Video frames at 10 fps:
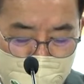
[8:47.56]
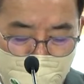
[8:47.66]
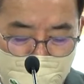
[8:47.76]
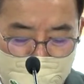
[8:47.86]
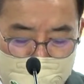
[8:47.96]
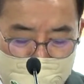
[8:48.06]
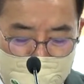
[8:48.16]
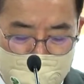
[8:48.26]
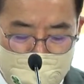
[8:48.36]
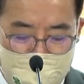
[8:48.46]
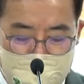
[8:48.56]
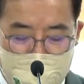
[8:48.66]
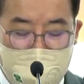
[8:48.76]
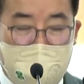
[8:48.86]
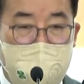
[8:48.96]
유도하기엔 자극적인
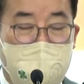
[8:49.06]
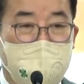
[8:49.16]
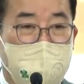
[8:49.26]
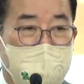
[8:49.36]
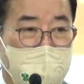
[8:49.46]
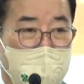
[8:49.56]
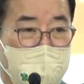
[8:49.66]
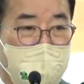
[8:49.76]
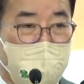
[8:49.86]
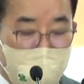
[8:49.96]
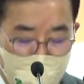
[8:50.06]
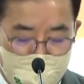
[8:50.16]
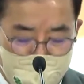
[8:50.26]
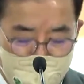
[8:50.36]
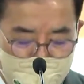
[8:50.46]
기사가 넘쳐날 수도
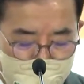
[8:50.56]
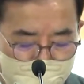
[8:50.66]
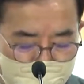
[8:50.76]
있습니다.